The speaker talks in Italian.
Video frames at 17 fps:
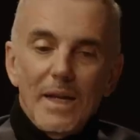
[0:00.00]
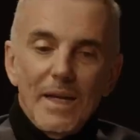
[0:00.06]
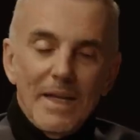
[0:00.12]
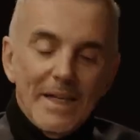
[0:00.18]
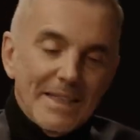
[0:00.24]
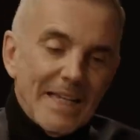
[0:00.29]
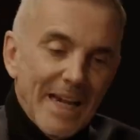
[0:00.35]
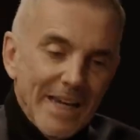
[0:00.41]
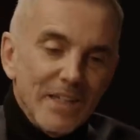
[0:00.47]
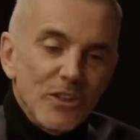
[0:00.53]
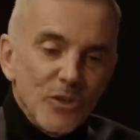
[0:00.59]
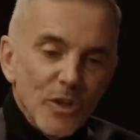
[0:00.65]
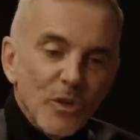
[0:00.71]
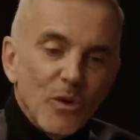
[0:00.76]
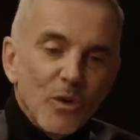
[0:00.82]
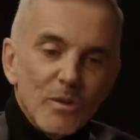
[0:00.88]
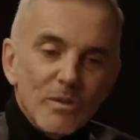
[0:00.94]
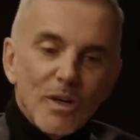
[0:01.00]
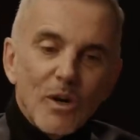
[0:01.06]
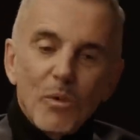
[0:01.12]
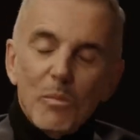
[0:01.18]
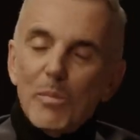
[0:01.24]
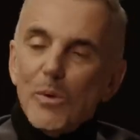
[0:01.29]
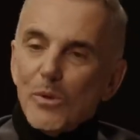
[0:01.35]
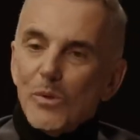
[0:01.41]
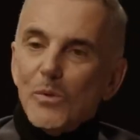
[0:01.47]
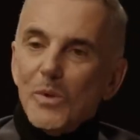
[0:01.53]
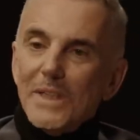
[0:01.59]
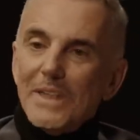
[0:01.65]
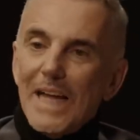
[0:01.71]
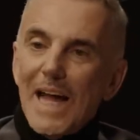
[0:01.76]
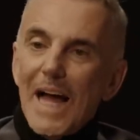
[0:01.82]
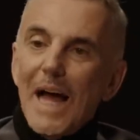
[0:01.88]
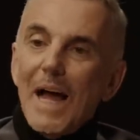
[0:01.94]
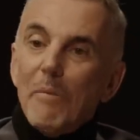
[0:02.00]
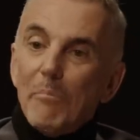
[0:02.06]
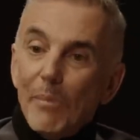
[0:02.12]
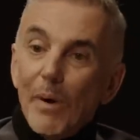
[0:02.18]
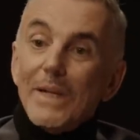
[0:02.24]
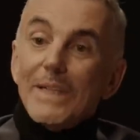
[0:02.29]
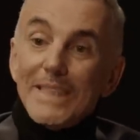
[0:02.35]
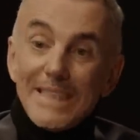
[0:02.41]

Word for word: Il talento incontra l'opportunità. Eh Poi certo.